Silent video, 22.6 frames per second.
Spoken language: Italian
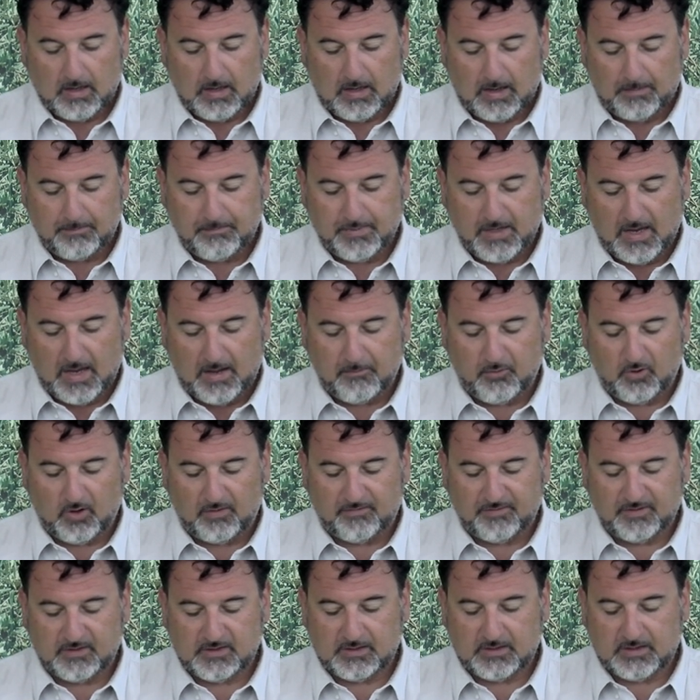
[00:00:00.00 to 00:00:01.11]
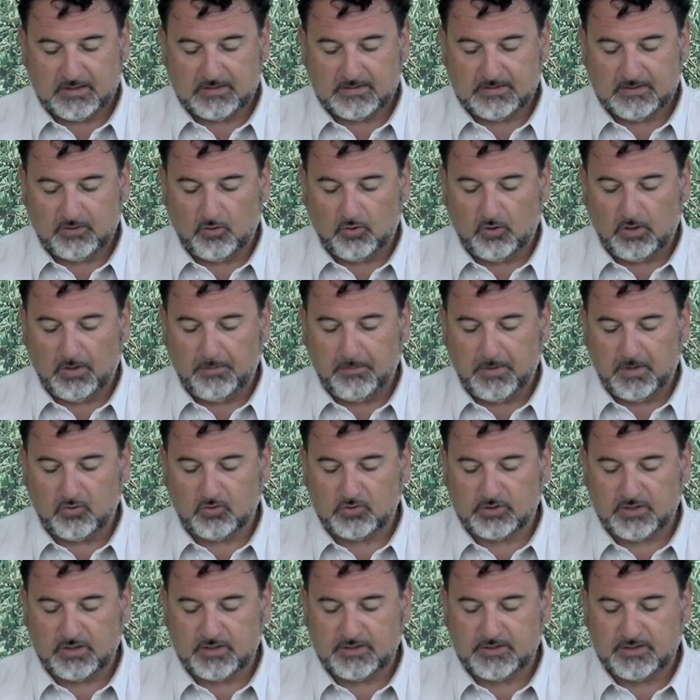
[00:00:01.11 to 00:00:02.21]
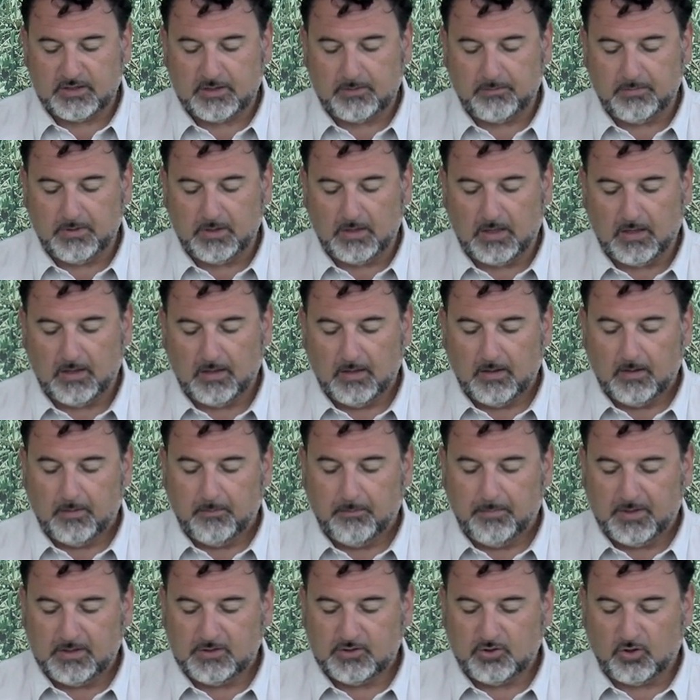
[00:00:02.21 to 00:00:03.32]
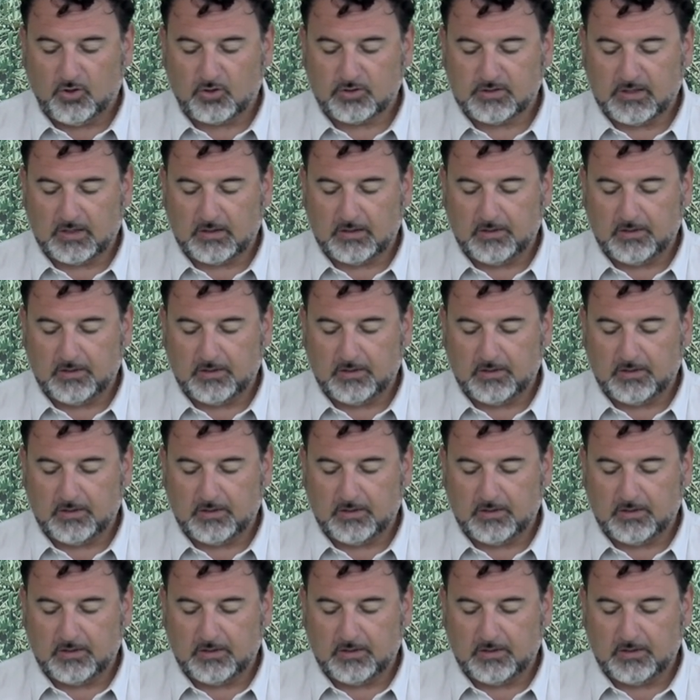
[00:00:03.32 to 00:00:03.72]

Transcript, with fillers: Abbiamo la vegetazione meno sensibile, perciò sta